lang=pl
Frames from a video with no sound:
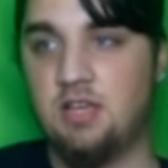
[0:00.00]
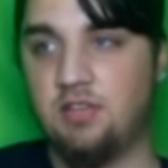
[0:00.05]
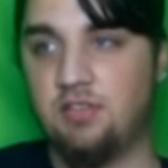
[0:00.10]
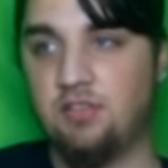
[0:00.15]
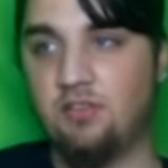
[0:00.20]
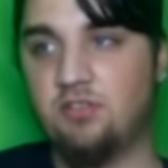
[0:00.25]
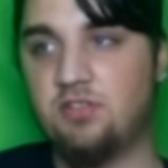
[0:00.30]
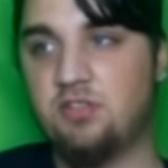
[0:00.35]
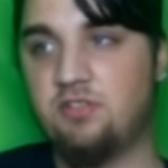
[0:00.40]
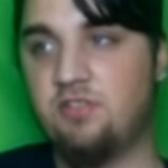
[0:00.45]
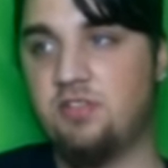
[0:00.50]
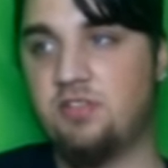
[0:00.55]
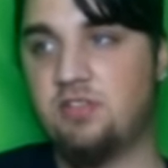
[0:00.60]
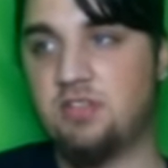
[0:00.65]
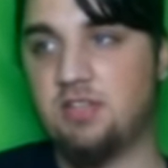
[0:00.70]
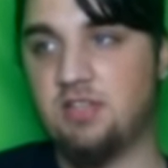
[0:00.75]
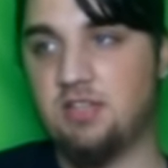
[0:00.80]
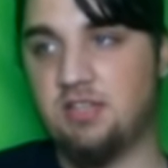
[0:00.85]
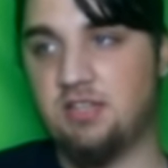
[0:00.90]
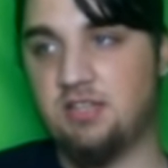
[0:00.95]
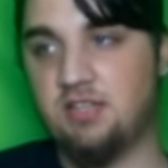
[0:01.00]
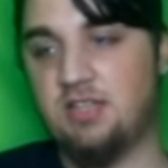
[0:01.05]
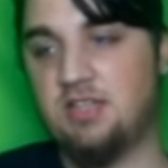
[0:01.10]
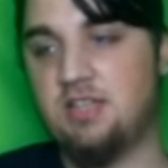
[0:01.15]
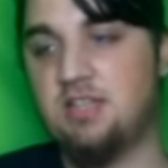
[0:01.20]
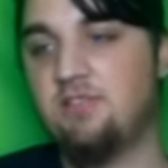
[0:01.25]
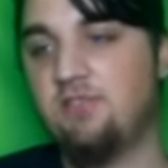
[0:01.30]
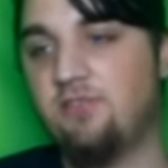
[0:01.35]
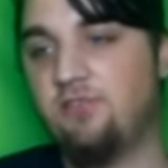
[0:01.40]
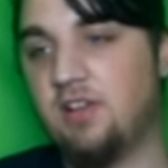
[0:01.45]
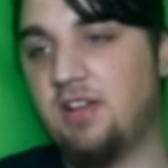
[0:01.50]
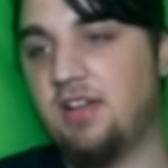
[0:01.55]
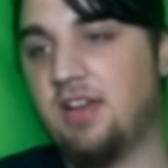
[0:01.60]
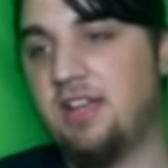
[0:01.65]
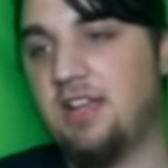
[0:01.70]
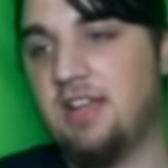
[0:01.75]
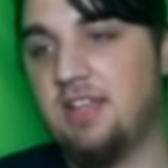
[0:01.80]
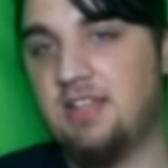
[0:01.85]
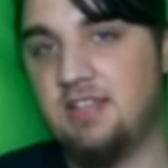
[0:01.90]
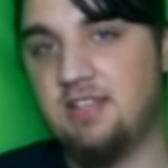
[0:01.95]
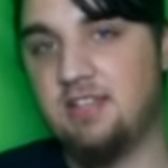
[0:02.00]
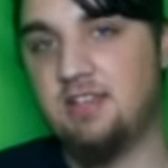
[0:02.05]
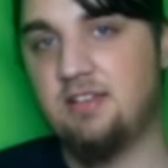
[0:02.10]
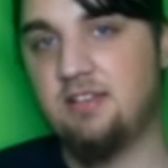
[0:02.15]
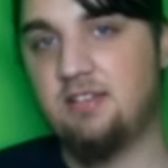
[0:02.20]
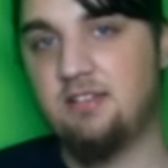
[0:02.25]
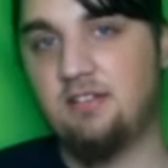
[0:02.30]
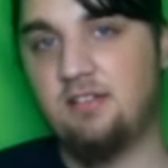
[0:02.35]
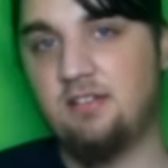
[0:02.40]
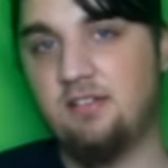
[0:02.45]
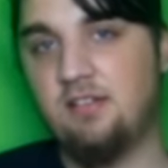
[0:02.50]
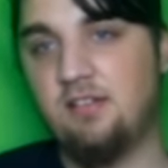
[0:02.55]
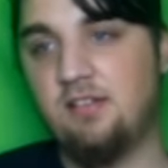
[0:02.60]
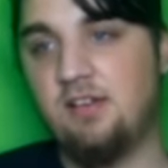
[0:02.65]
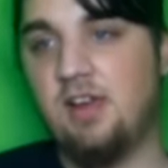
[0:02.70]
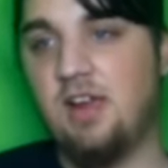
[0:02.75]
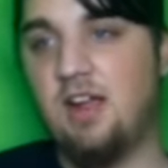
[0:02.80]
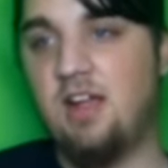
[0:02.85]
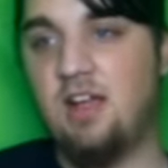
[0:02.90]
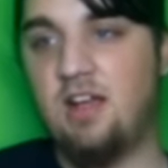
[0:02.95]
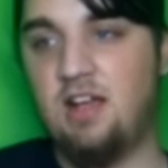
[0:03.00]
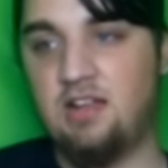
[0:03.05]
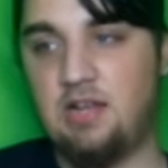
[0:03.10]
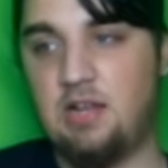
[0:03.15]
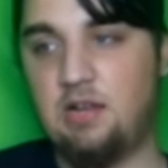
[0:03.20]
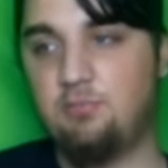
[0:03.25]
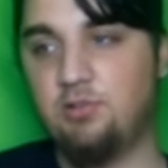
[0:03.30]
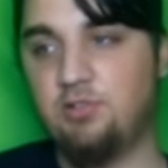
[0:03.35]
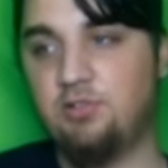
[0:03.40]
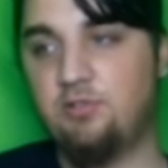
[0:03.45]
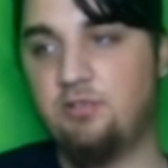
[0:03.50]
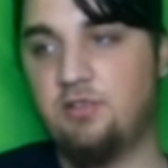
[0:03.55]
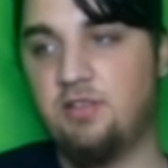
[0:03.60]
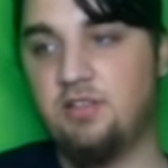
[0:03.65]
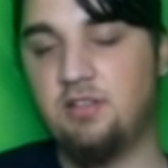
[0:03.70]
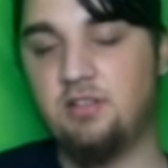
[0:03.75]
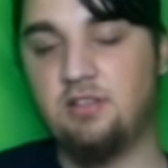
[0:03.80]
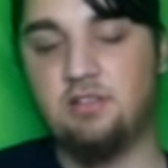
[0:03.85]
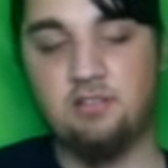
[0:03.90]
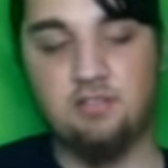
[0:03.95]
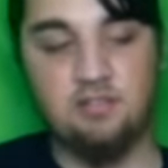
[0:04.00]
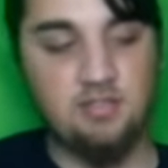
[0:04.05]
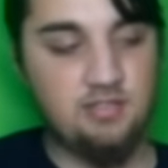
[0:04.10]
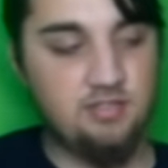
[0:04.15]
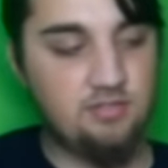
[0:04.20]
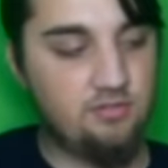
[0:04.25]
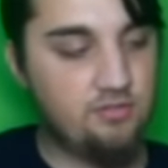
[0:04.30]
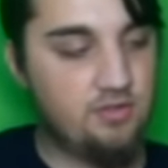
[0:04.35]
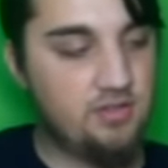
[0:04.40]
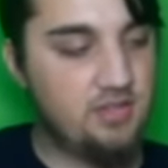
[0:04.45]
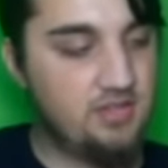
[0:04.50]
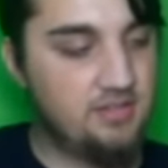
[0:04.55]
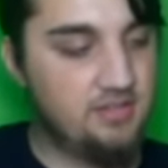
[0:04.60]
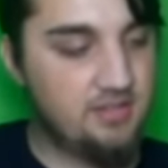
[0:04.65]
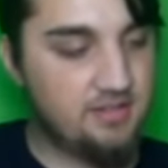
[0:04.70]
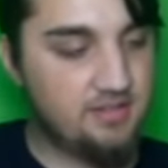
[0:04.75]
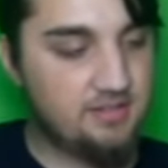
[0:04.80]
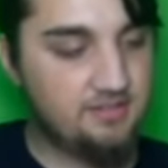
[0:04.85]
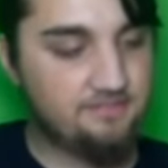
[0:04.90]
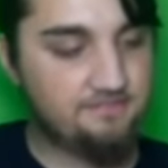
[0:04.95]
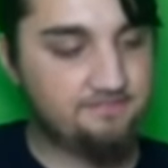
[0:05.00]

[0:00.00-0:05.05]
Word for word: to oczywiście, jeżeli wygra jeden a, a, albo drugi, no to ten drugi jednak...